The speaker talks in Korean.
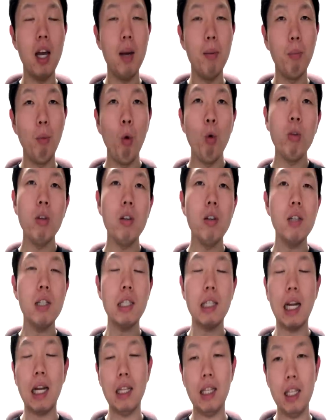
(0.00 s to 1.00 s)
모든
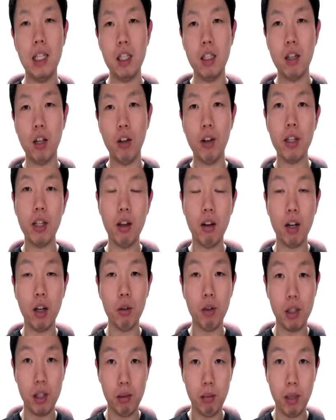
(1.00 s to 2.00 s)
것이 다 디지털화
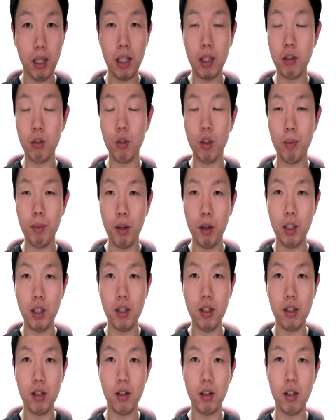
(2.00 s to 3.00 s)
되어가고 있습니다 정도의 표현이
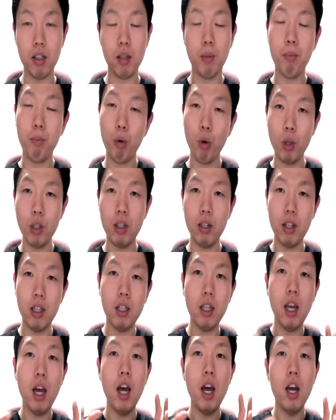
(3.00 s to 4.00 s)
있었죠 그래서
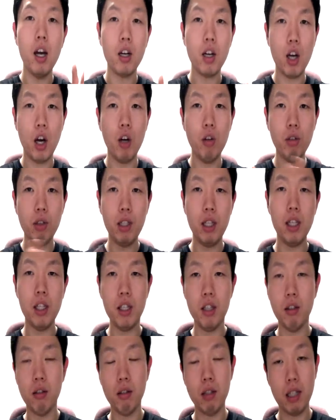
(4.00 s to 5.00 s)
포인트는 go
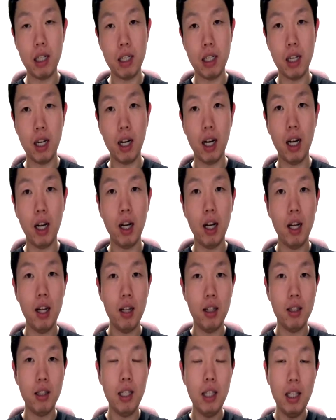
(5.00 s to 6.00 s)
digital 자체가
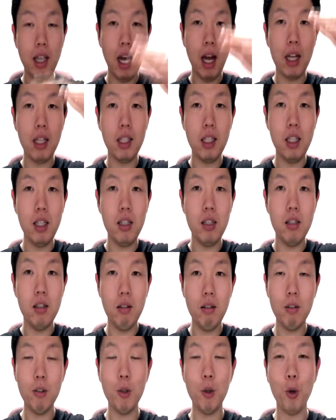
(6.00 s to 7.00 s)
니 나가
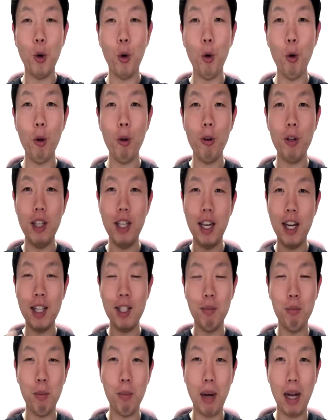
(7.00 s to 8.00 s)
디지털 이걸로
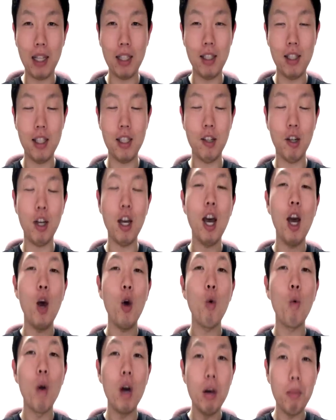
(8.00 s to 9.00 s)
이해하신 분 많으시죠
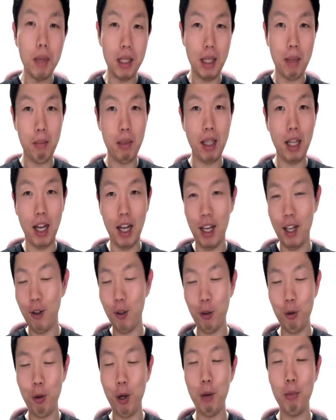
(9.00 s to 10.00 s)
외우면 됩니다
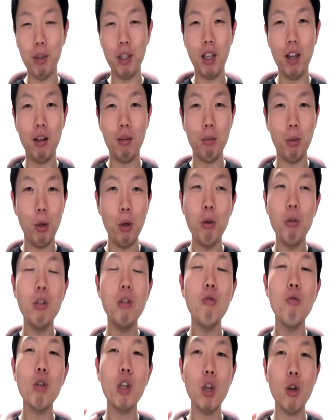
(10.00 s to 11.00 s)
어, 외우면 돼요 뭐
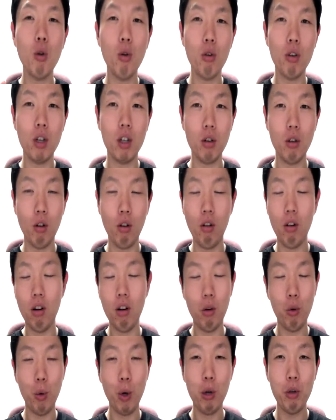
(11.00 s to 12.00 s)
웃기고 그래도
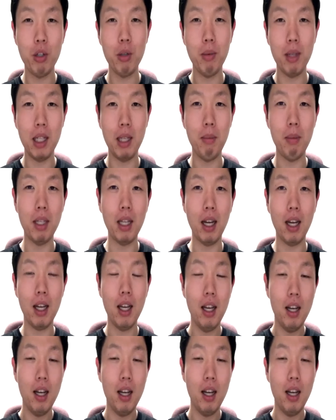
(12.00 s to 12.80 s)
어, 외우시면 됩니다